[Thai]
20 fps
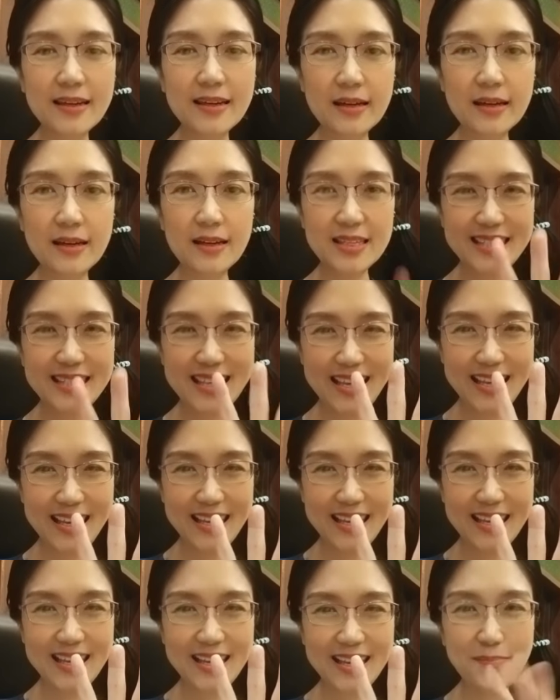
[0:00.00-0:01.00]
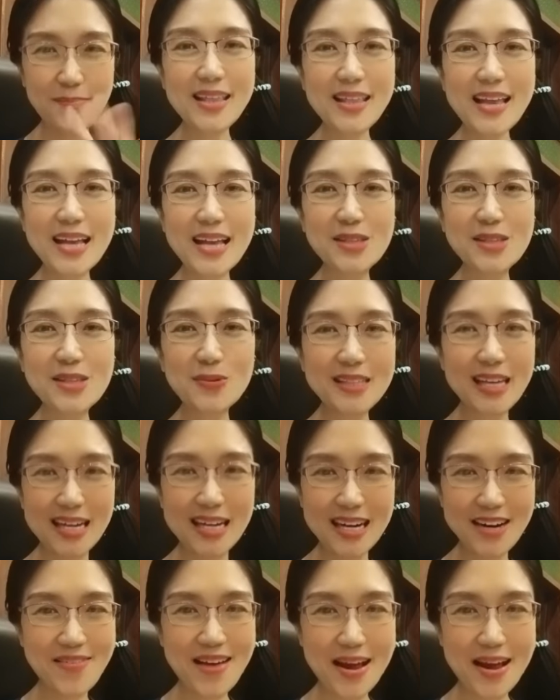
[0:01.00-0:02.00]
4. ไม่ทานจุกจิก
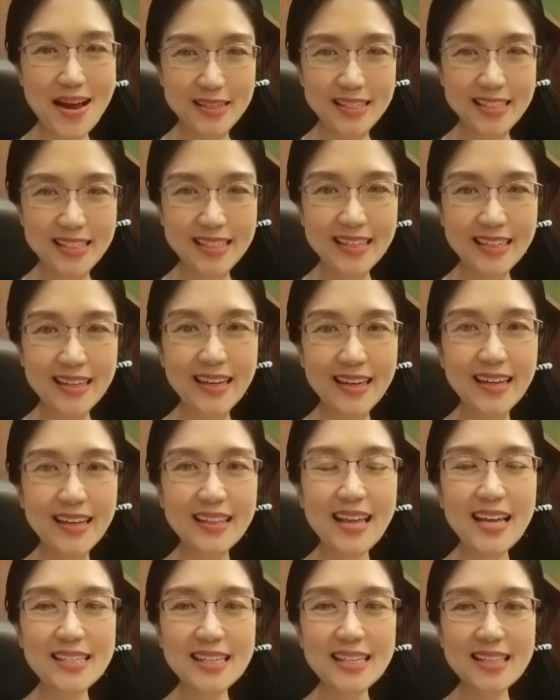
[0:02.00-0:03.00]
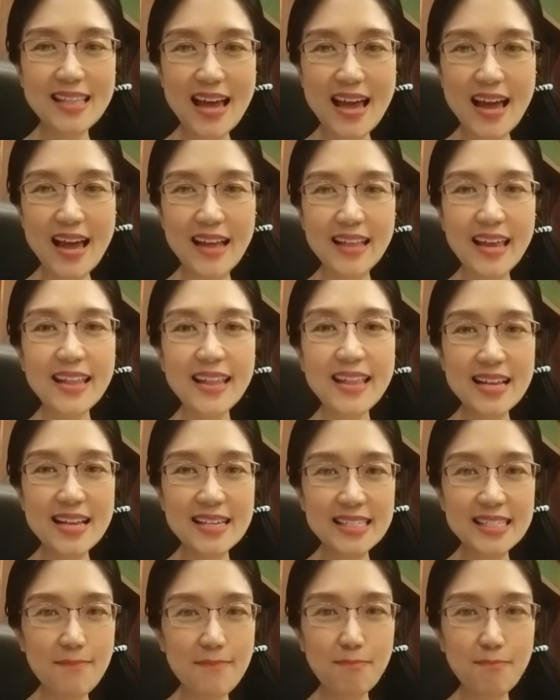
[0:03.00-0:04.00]
ระหว่างมื้อถ้าจะทานให้ทาน
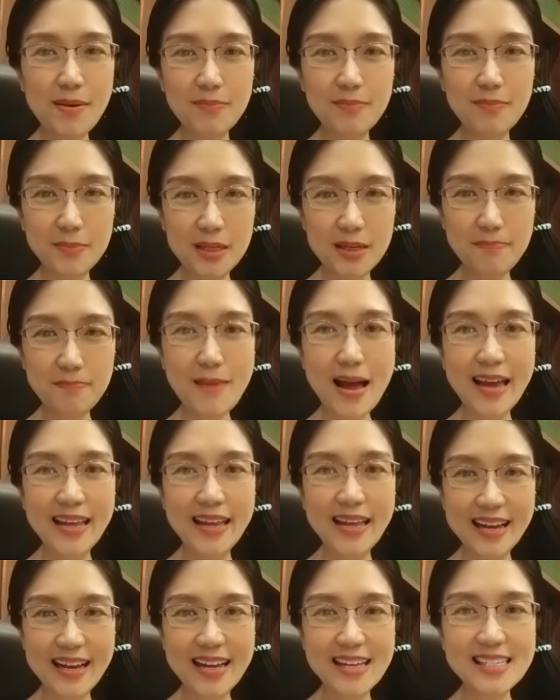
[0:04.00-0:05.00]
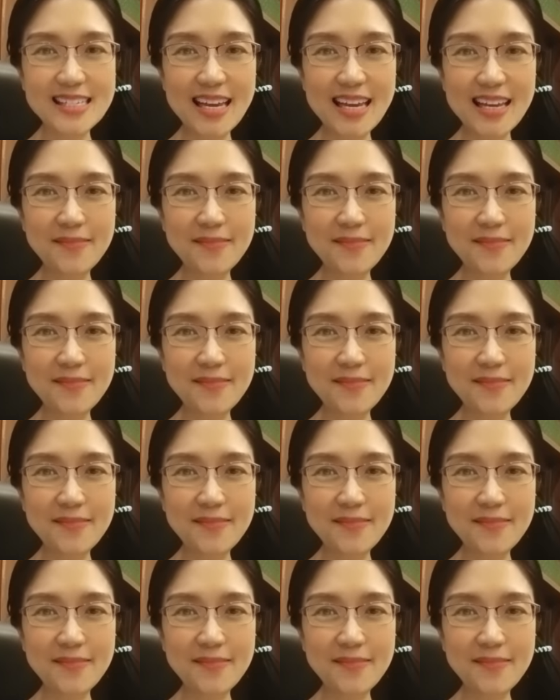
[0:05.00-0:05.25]
เสร็จเป็นมือๆไปนะคะ เช่น